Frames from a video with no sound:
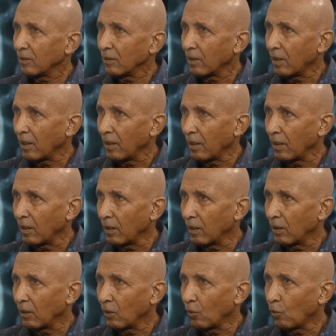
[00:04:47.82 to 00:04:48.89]

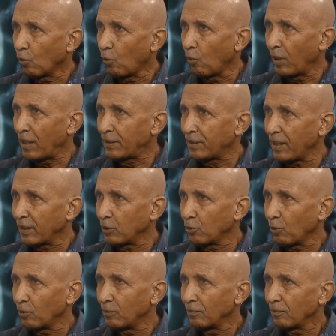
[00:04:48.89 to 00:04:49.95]
que con el
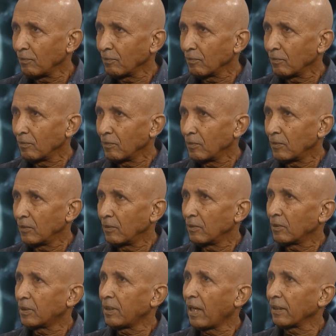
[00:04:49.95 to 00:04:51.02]
sexo
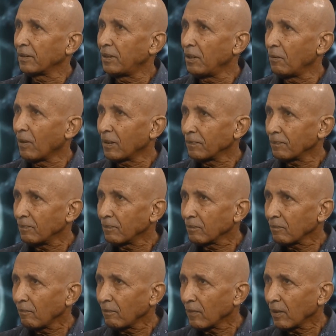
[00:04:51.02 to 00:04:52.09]
se activa
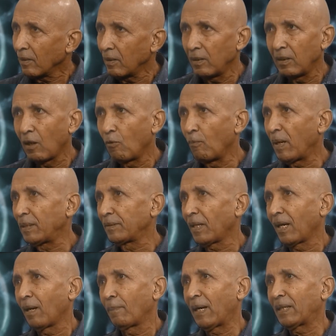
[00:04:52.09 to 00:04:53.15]
y
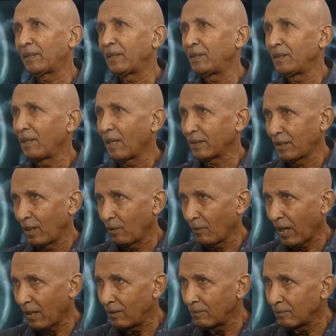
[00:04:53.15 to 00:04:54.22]
aumenta la plasticidad
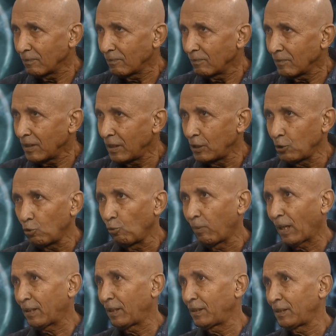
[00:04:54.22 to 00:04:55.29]
cerebral. Y si tu
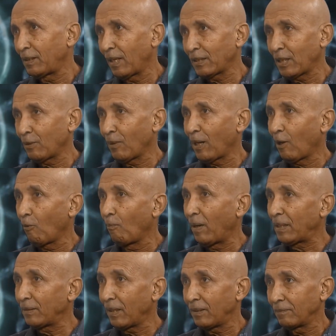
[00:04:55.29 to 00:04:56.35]
plasticidad cerebral
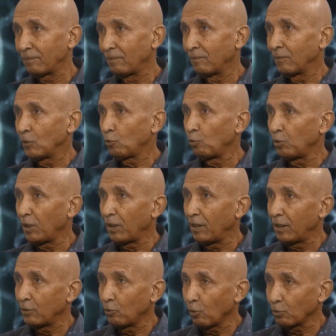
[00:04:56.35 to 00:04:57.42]
aumenta, tú
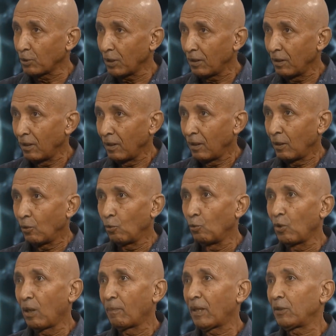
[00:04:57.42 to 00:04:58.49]
tienes entonces
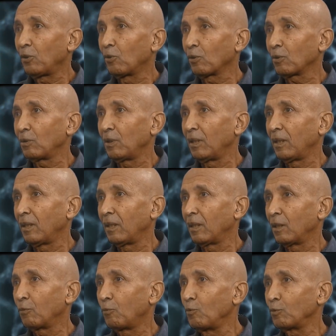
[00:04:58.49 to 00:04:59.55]
una mayor
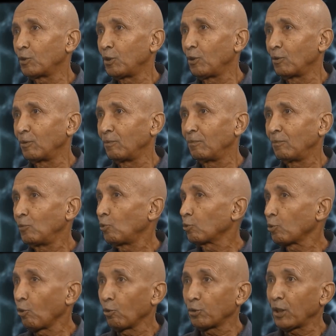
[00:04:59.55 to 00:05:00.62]
eh, función, no
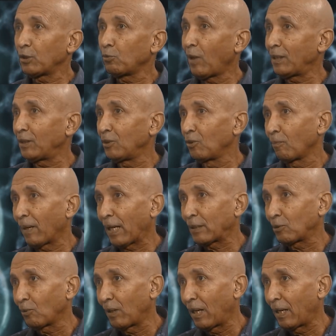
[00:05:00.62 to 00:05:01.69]
solo sexual, sino para
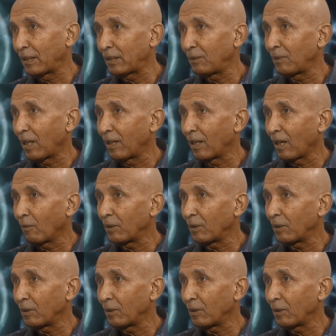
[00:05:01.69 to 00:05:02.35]
todas las actividades de la